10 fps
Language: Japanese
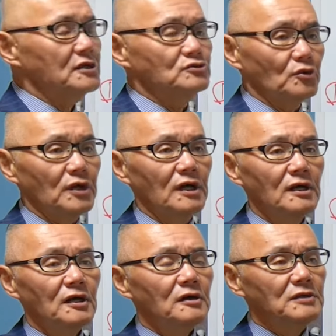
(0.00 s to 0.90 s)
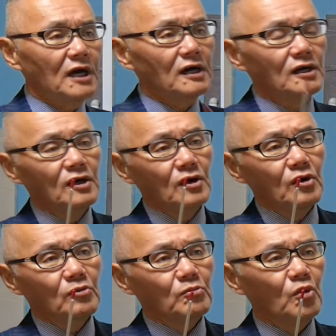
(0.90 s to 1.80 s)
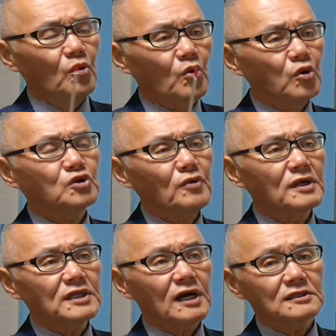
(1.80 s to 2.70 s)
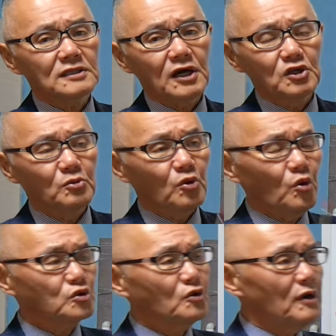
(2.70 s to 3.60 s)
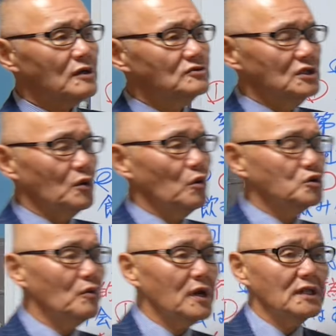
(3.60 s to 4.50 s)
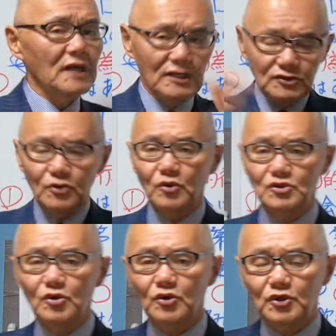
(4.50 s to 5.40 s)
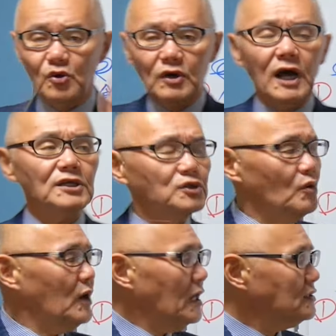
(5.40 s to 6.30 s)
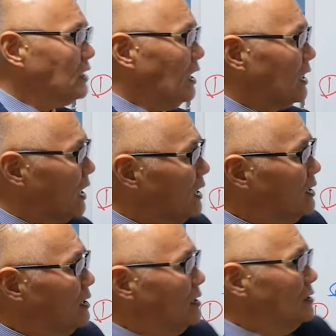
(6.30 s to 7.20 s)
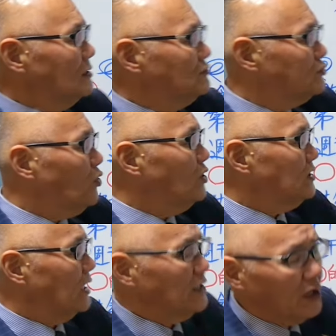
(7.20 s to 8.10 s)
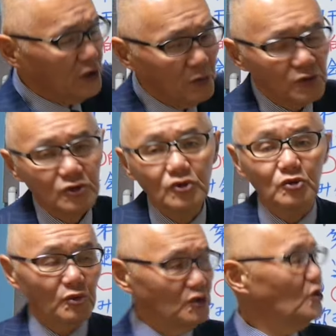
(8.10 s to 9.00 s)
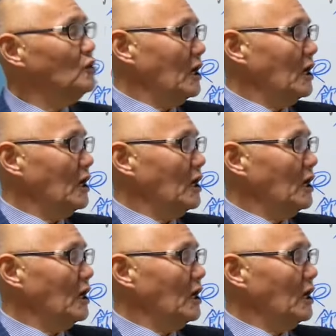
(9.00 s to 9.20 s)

てるので、いや、もう断りたかったけども、断るに断れないその状況、環境があったから、不同意なんだけどもっていうこともいろいろあ